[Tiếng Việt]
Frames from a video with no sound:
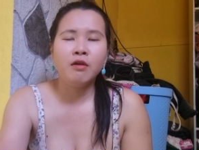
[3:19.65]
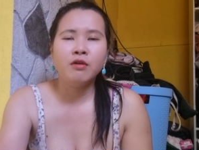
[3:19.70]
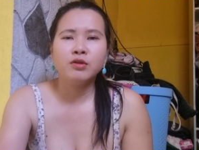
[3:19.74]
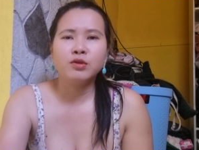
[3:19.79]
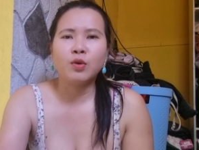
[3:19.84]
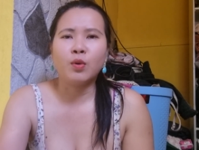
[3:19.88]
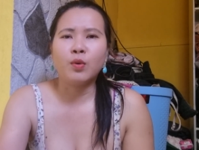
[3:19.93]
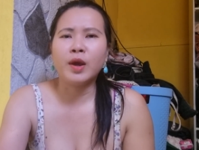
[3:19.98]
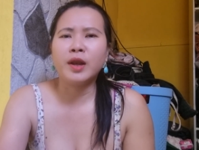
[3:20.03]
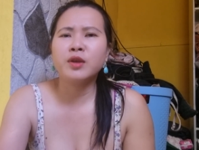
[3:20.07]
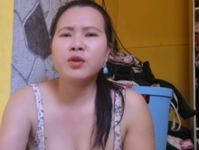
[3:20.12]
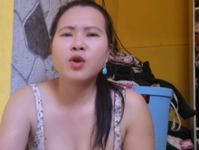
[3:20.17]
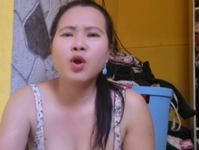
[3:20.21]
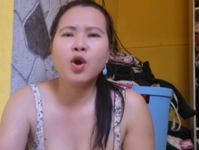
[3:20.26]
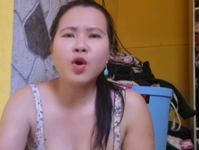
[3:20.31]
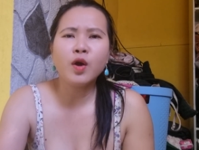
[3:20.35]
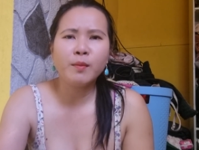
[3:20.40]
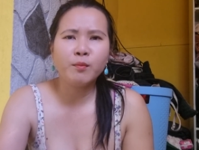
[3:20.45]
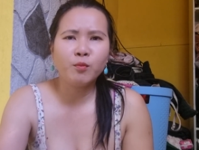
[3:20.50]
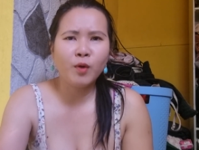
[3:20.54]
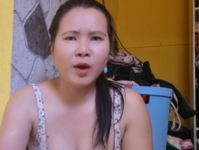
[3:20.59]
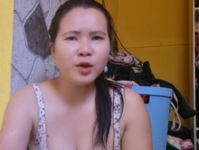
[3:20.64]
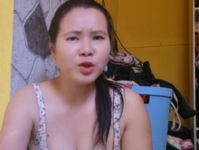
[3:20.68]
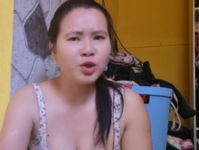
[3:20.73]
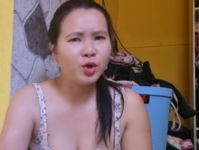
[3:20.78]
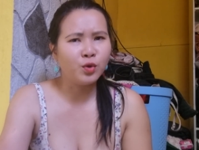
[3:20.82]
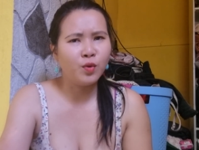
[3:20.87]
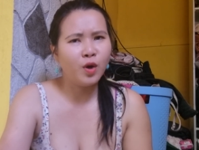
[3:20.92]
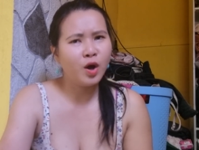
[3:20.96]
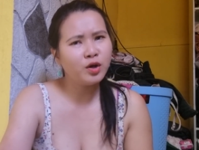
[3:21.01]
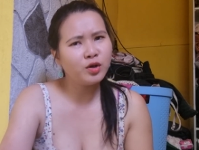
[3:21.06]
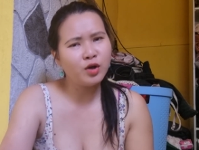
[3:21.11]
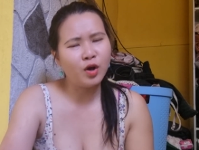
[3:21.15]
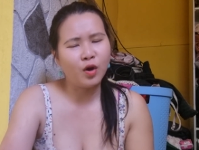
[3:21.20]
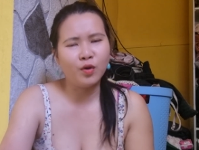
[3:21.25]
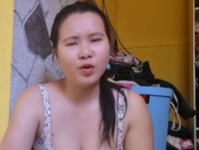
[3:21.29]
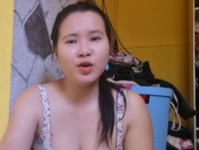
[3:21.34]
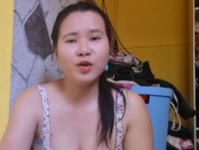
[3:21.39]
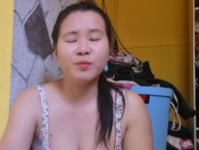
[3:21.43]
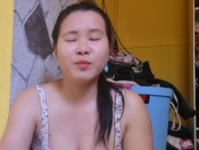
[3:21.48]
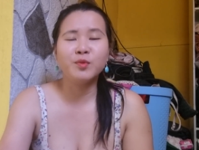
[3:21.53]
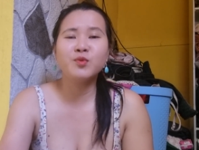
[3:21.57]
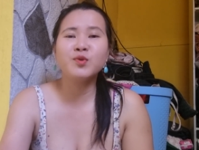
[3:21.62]
trời anh nhớ em quá chịu hết nổi
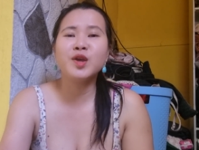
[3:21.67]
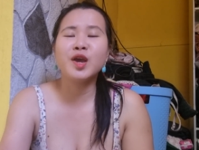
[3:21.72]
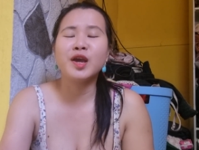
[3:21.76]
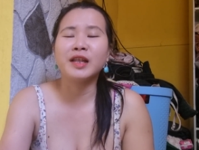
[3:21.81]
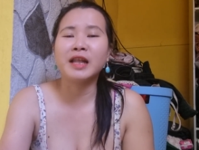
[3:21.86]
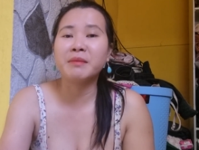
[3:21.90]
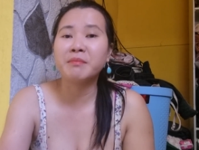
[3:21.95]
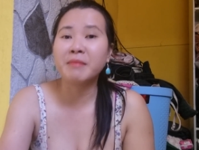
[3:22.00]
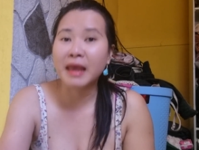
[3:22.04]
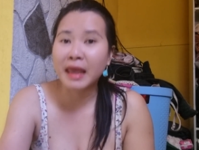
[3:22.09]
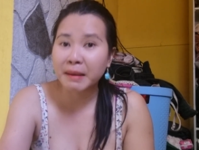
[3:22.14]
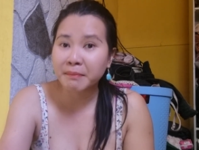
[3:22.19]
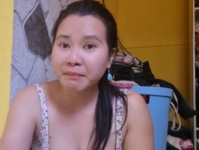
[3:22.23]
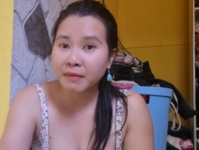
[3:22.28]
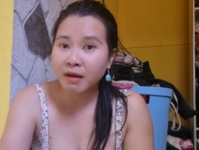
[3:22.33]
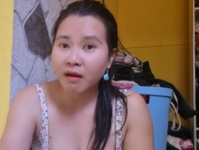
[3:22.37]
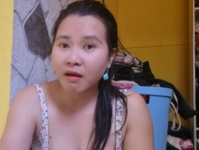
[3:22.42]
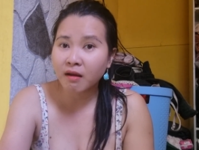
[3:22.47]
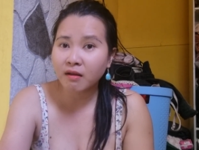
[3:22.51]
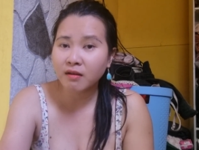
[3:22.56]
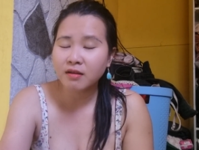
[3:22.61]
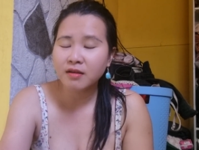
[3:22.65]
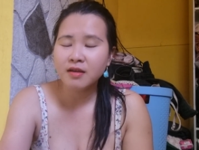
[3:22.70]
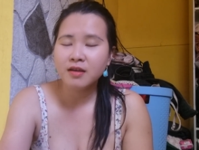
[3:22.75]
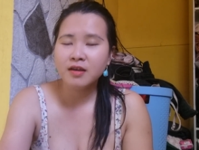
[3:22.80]
không muốn về thăm em đó